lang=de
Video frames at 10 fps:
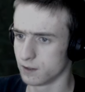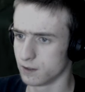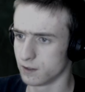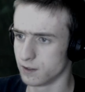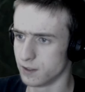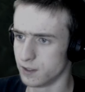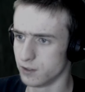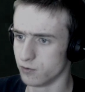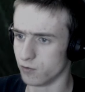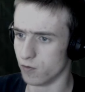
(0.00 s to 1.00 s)

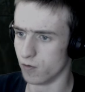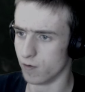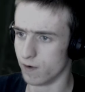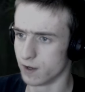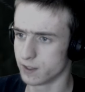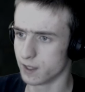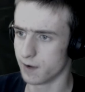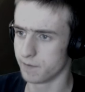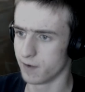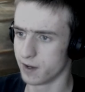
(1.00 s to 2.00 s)
So, was
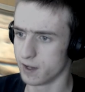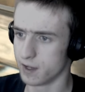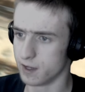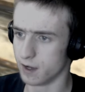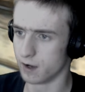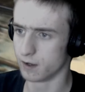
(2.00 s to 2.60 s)
haben wir denn hier?